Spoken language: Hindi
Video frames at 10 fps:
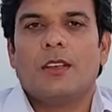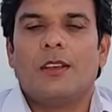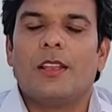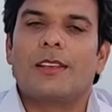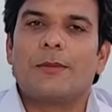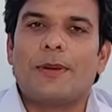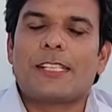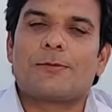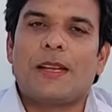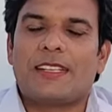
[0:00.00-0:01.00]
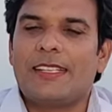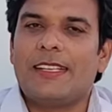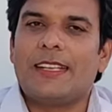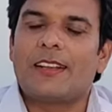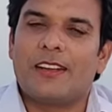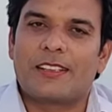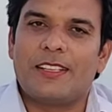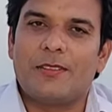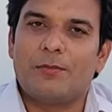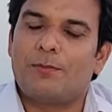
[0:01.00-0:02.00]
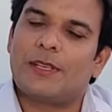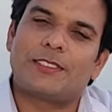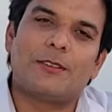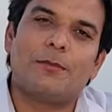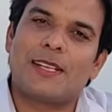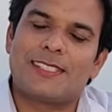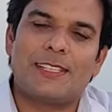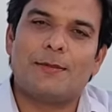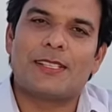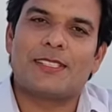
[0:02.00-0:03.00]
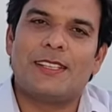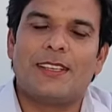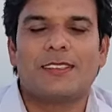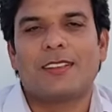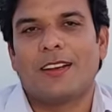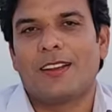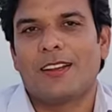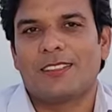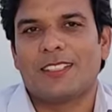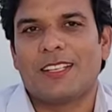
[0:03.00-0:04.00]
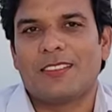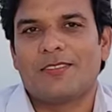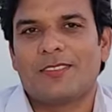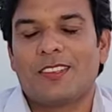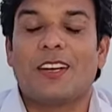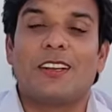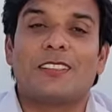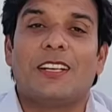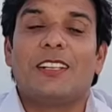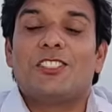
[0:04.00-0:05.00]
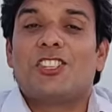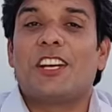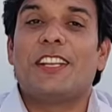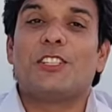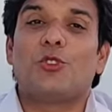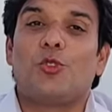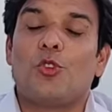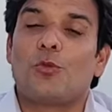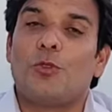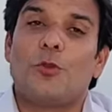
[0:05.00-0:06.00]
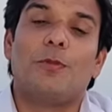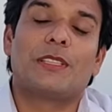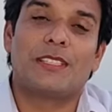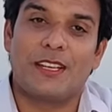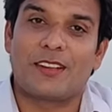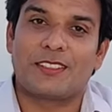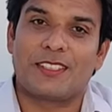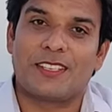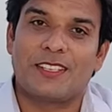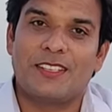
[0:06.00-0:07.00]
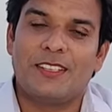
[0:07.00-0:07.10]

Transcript: नल के पास बैठी एक लड़की बर्तन मांजते मांजते एक गाना गाती है गाना था जाने क्यों लोग मोहब्बत क्या करते हैं